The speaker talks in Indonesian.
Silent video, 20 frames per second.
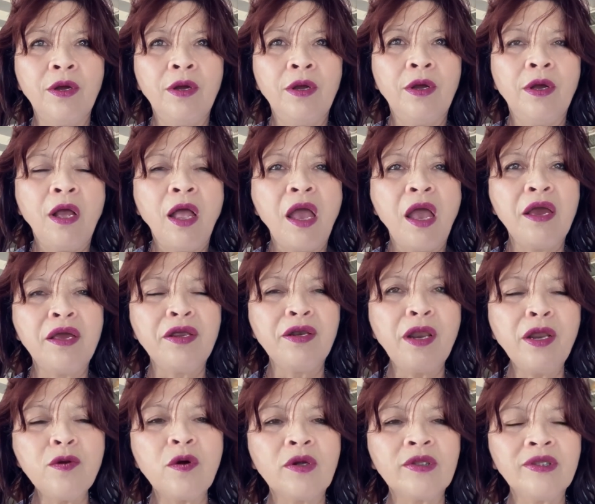
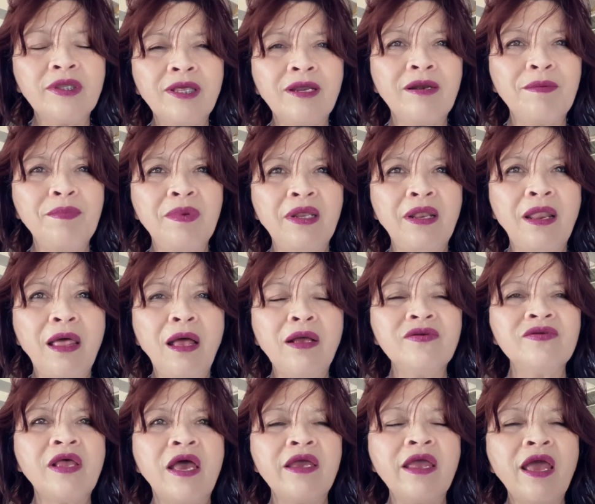akhirnya dokter bilang
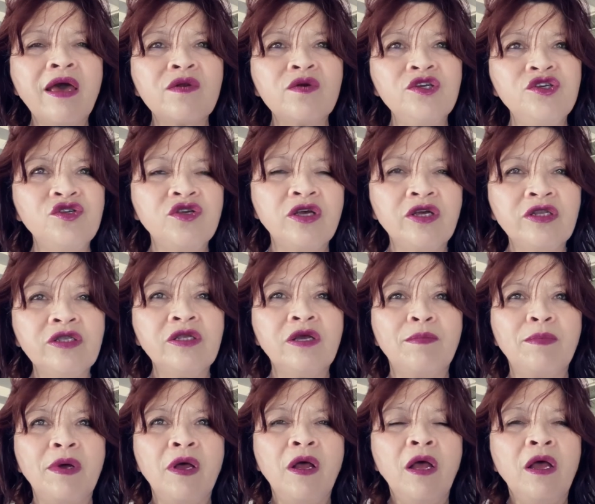saya riset
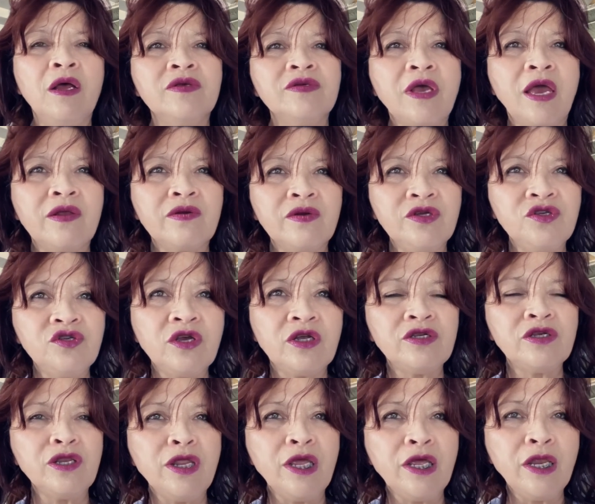saya riset
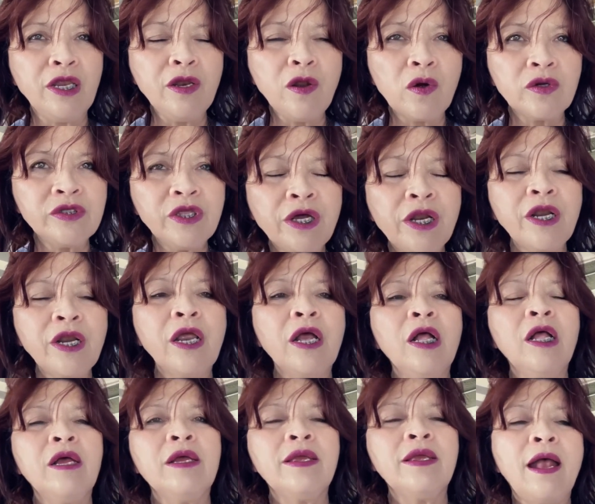sendiri dokter
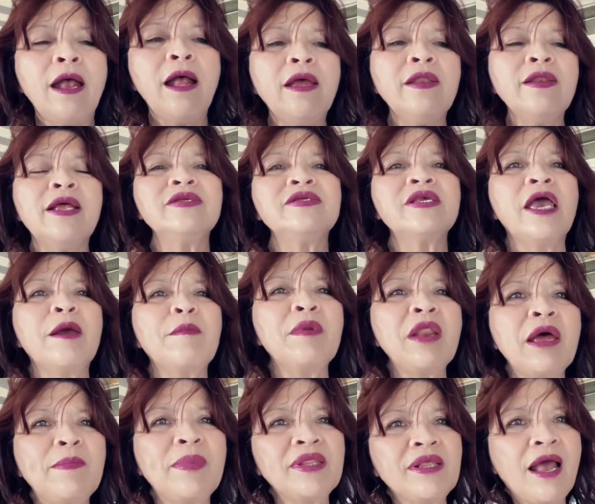ya dan saya
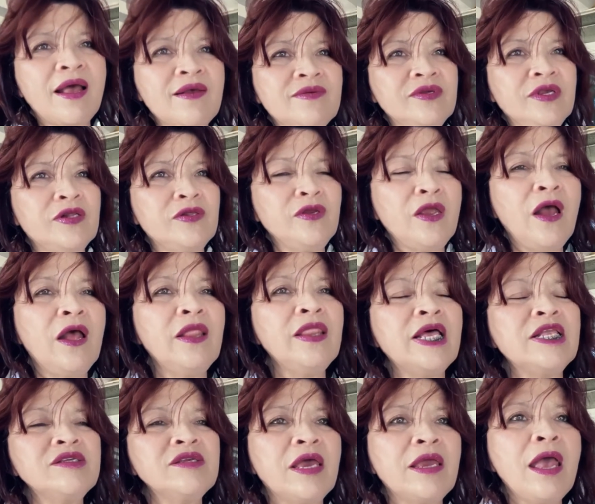mendapat hasilnya
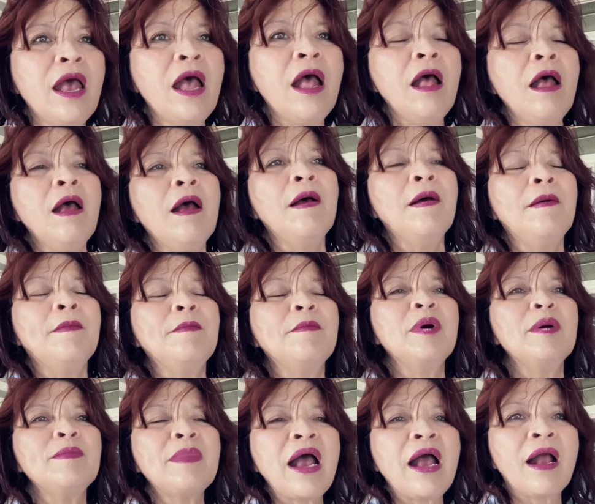dan saya
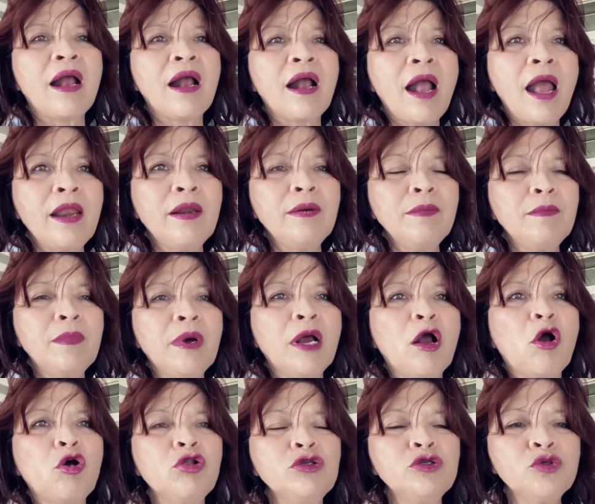memakan
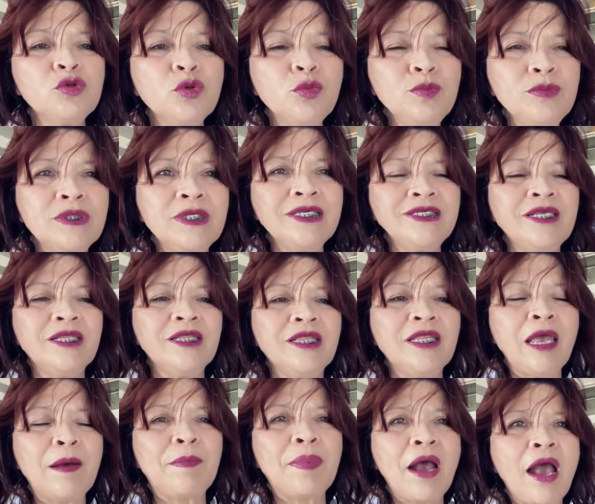mengkonsumsi
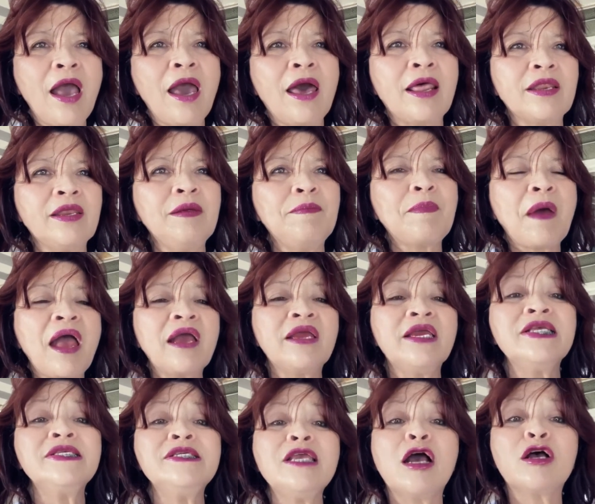setiap hari
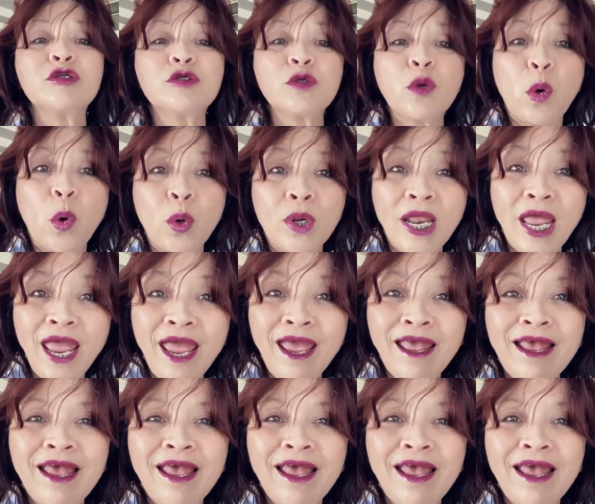pagi siang sore